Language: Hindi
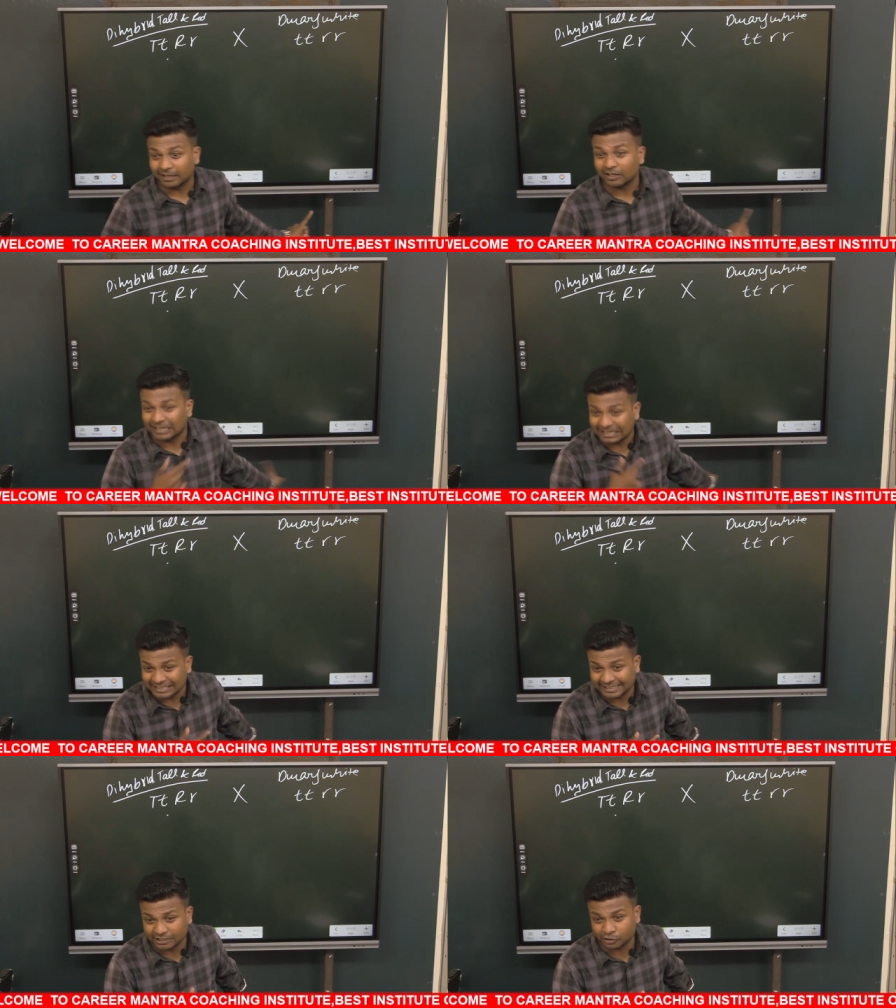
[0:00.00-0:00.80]
कैसा
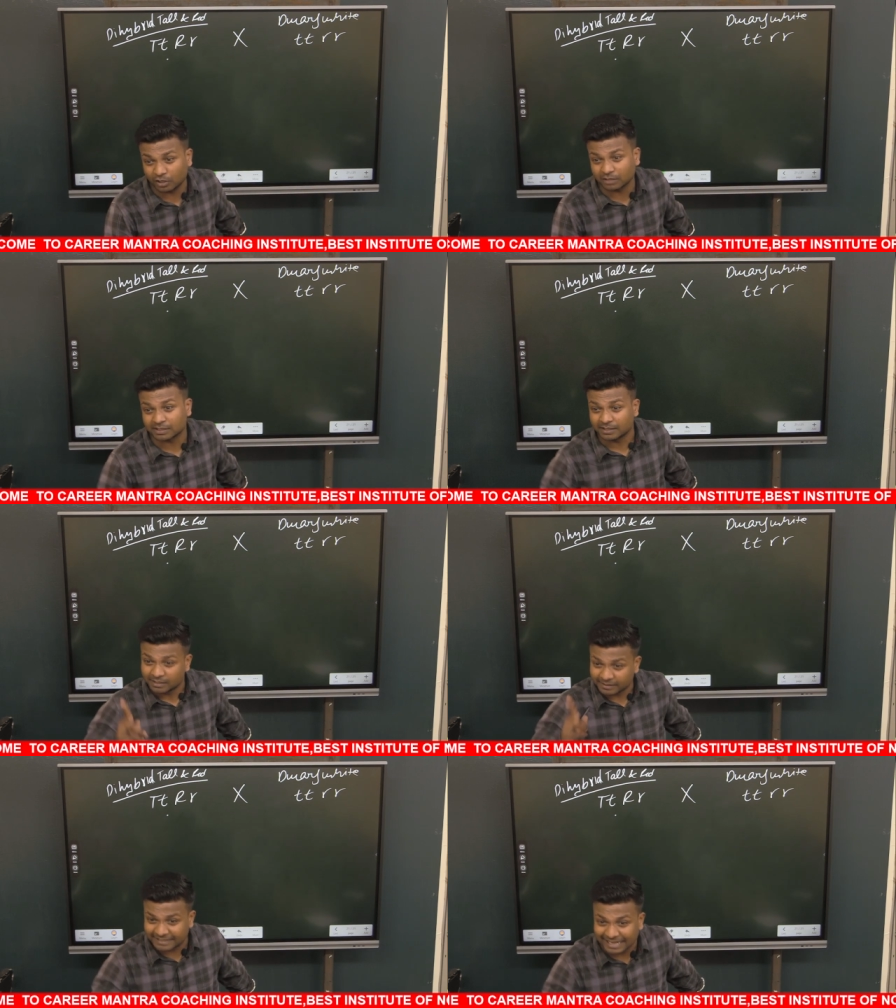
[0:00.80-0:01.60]
टेस्ट क्रॉस है
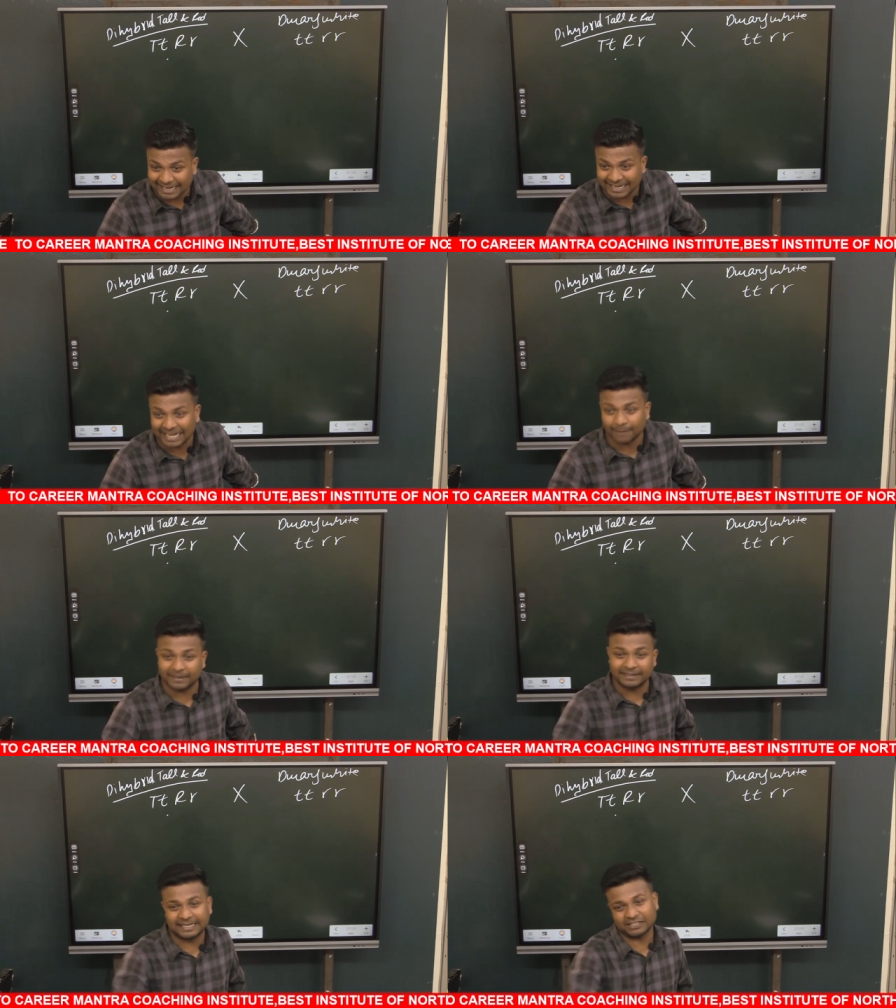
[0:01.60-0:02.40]
डाई हाइब्रिड
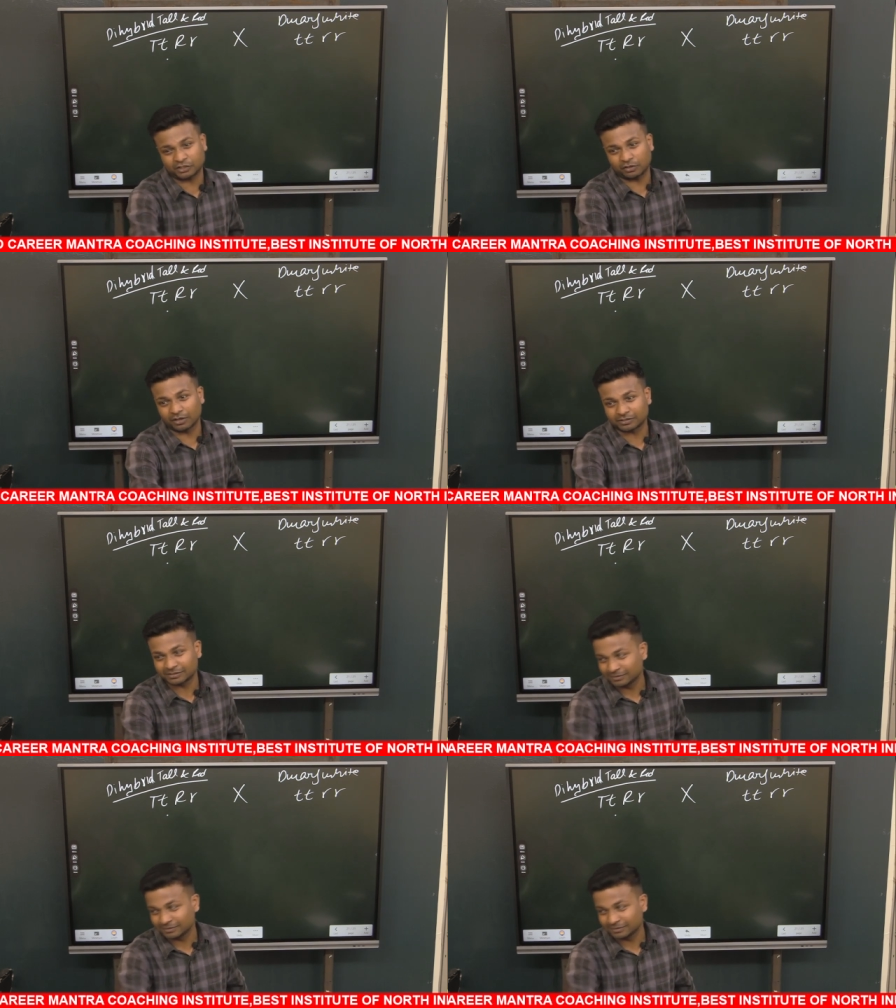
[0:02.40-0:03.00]
टेस्ट क्रॉस